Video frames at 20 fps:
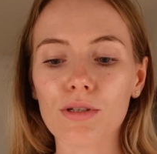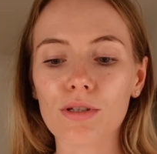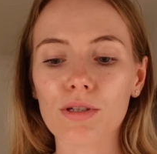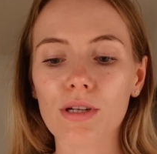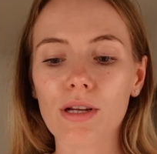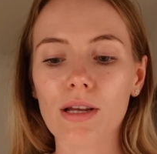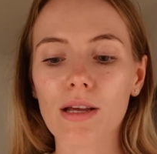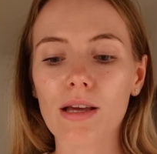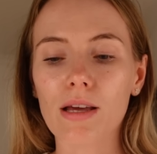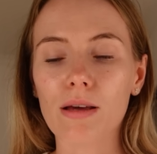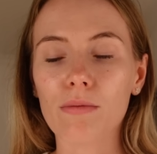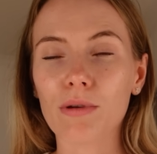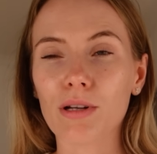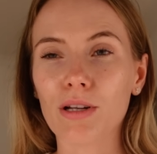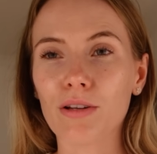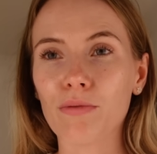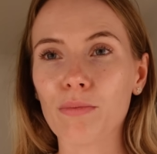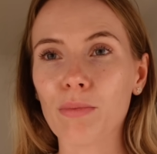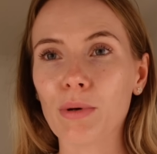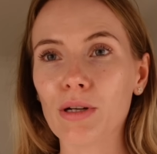że
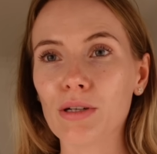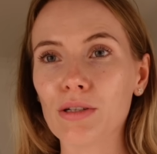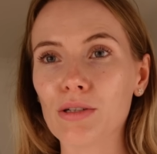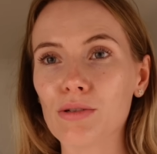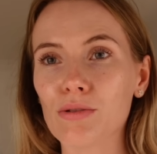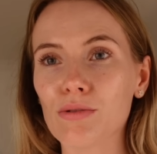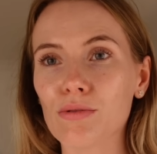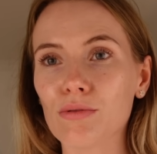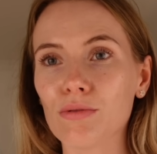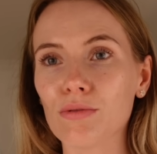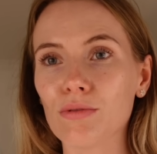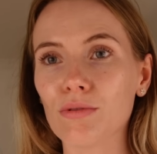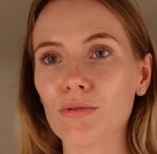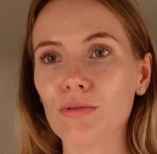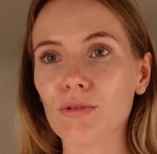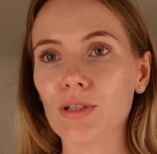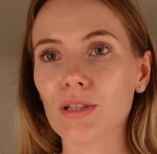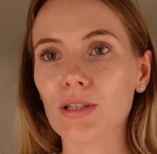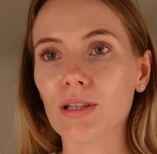Emily w Paryżu,